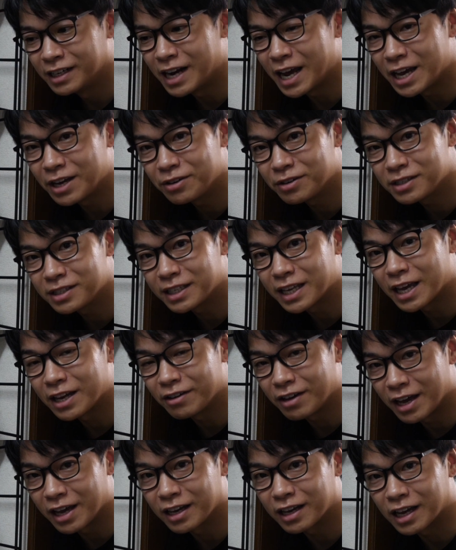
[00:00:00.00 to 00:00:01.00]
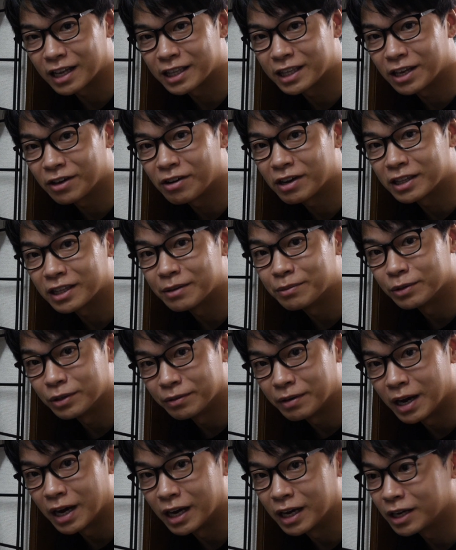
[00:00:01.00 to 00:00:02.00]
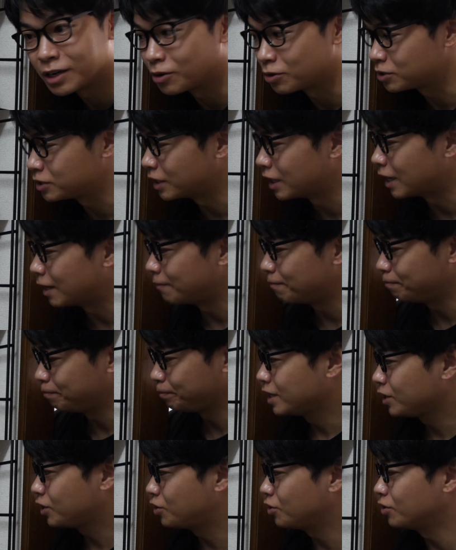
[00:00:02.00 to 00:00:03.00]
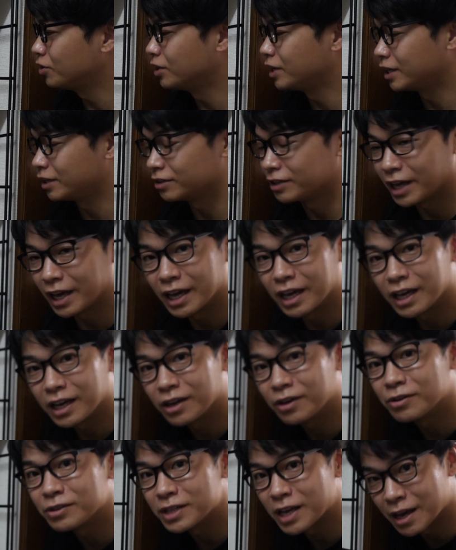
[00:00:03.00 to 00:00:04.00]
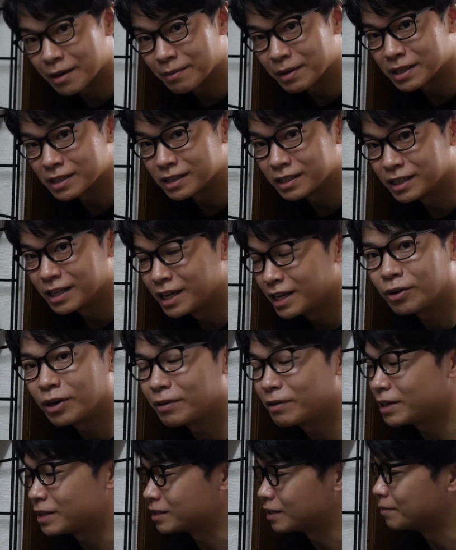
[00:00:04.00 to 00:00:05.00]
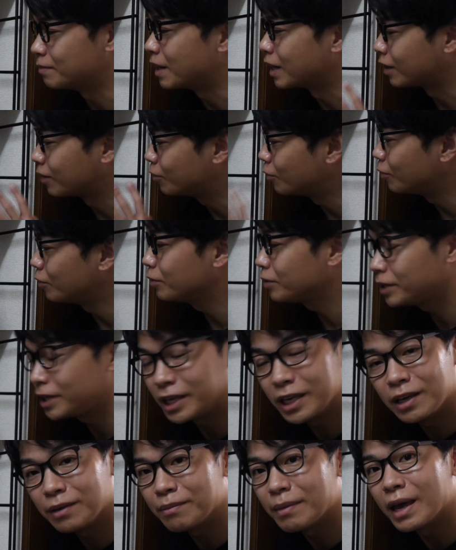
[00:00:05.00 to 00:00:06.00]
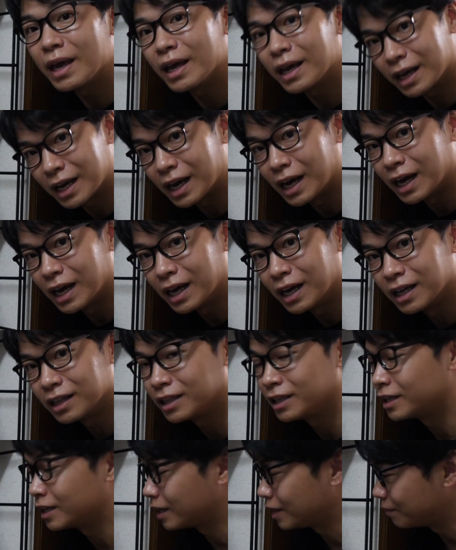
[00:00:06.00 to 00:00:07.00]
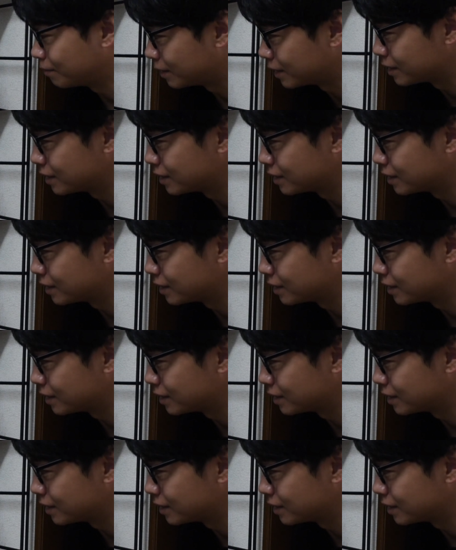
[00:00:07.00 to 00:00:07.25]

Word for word: ライフスタイル編買ってよかったものは、こちら、キューリグでございます。これはですね、まあ、コーヒーメーカーになりま